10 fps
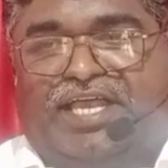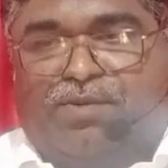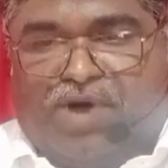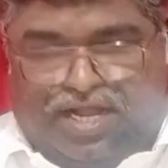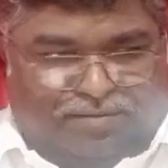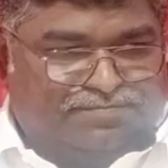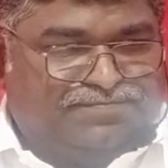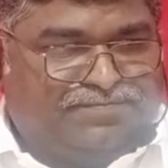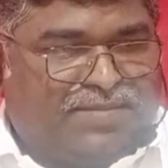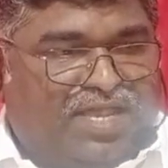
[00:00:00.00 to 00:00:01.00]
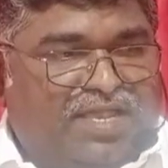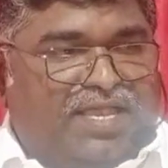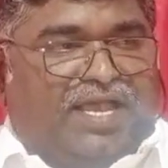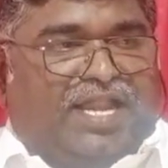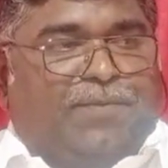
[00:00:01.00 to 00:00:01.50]
తీర్మానం
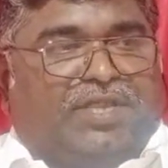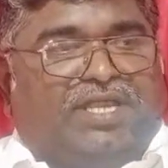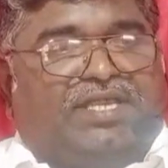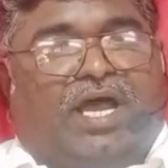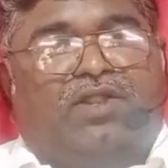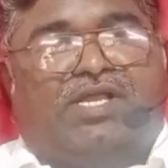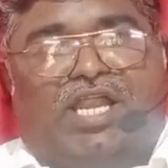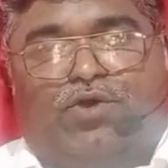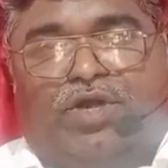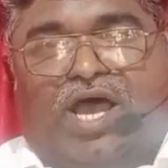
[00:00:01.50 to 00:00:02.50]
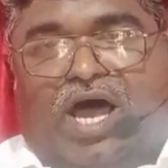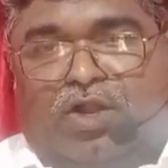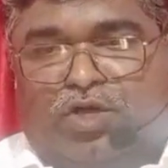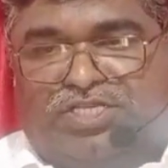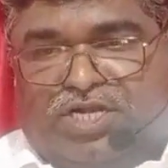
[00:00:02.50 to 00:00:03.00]
లేకపోతే తాను కలిగి ఉన్న
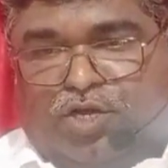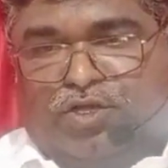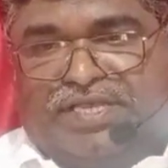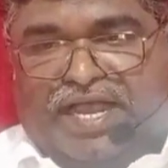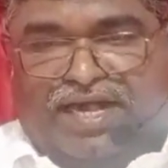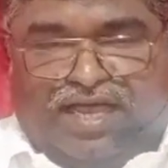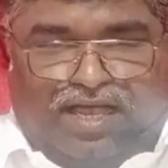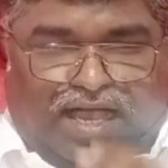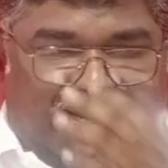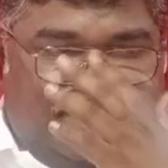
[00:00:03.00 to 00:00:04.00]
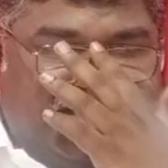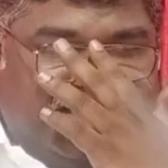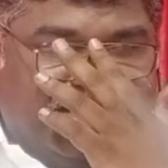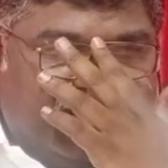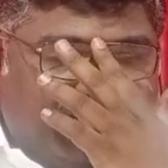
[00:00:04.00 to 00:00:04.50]
ఆలోచనలో తేడా అనేది
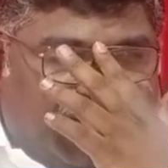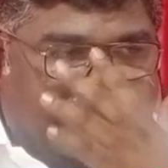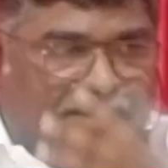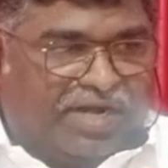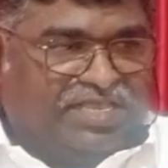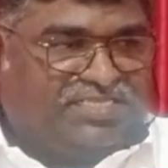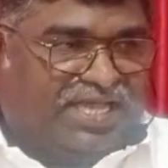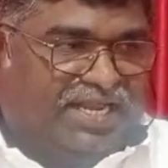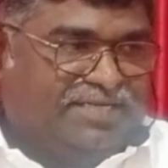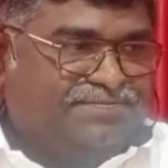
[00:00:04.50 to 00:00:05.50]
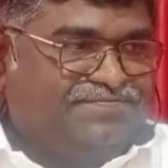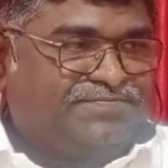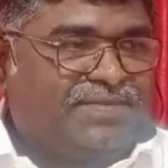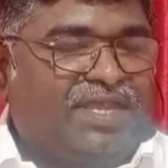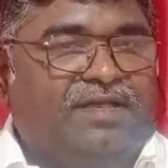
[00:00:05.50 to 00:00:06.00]
మనం గమనించాలి
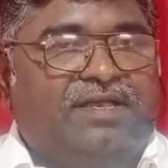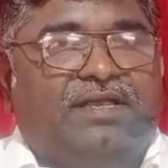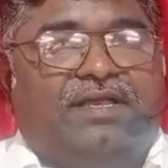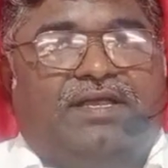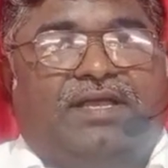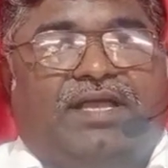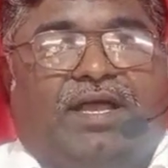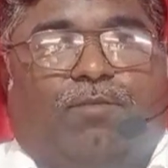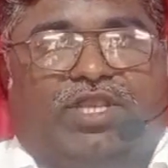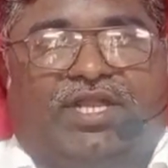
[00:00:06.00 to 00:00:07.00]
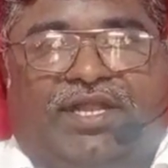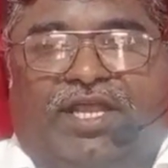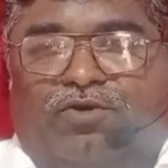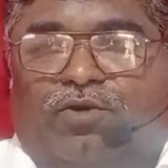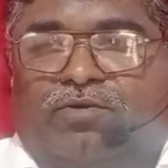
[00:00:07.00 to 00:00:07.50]
మొదట
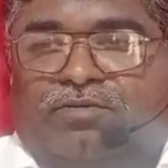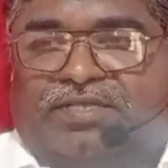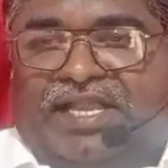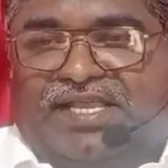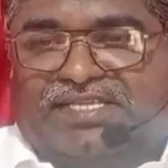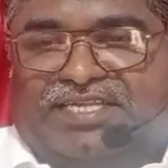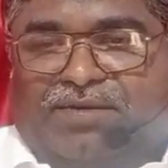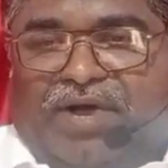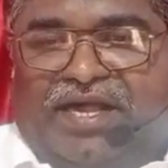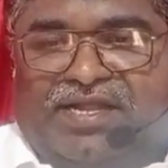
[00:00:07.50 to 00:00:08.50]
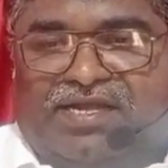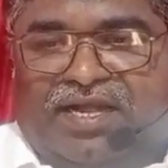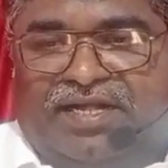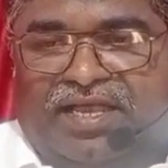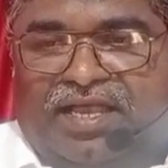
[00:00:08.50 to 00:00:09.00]
నేను తెలియజేసిన మాట
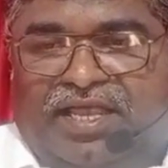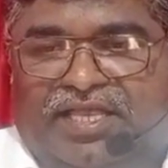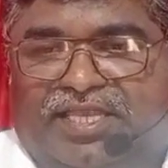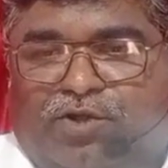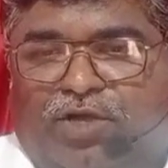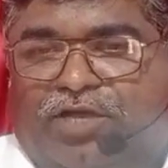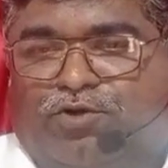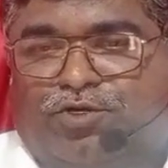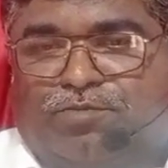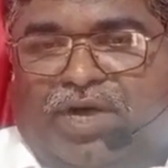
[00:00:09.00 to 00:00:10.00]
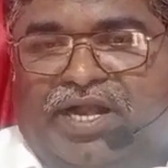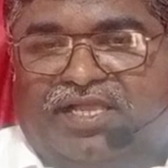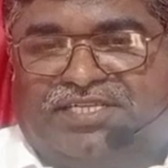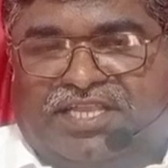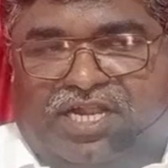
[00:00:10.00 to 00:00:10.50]
ఏంటంటే ఇద్దరు ఒకే
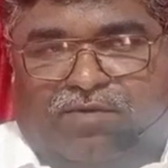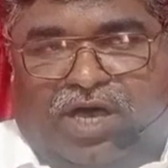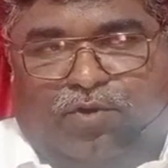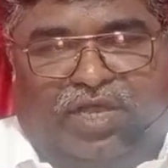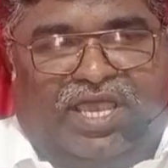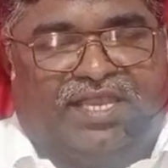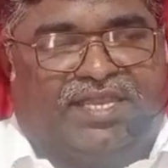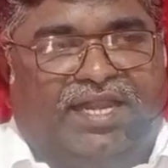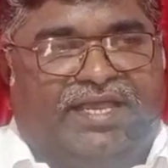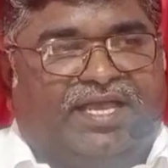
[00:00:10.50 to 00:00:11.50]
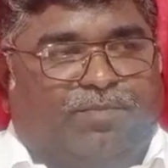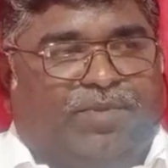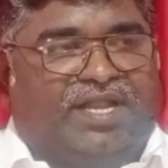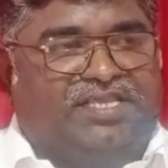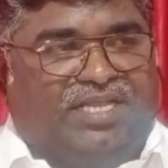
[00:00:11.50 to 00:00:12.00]
కుటుంబానికి చెందినవారు ఒకే తల్లి
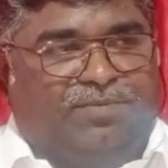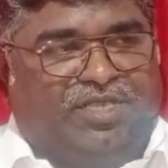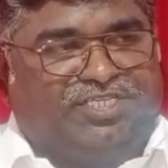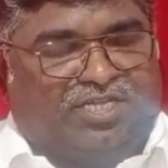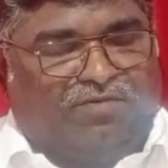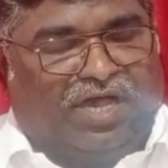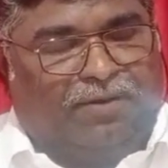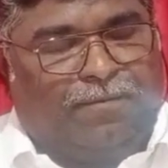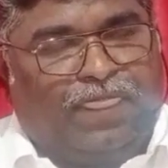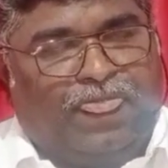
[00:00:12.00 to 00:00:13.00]
గర్భాన జన్మించిన వారు